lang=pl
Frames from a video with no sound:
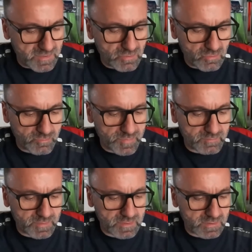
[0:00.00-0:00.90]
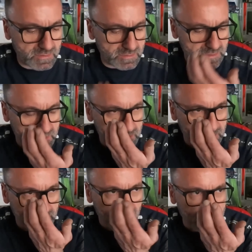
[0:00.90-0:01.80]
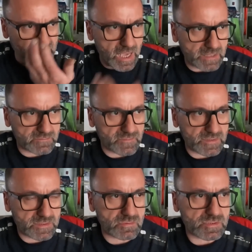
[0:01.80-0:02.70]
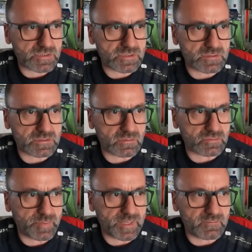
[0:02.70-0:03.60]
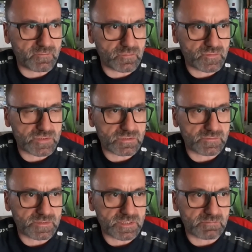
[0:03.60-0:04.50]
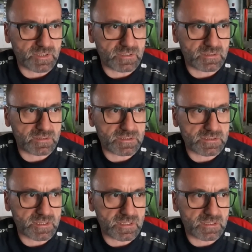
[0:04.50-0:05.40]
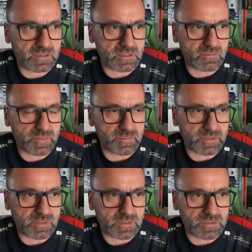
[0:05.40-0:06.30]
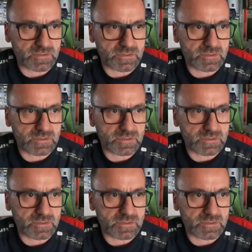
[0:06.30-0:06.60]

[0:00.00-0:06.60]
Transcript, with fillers: my to robimy z y, online, więc to jest y, od BMW wszystko, więc tam nie, nic nie, nie robimy takich Aha, rzeczy.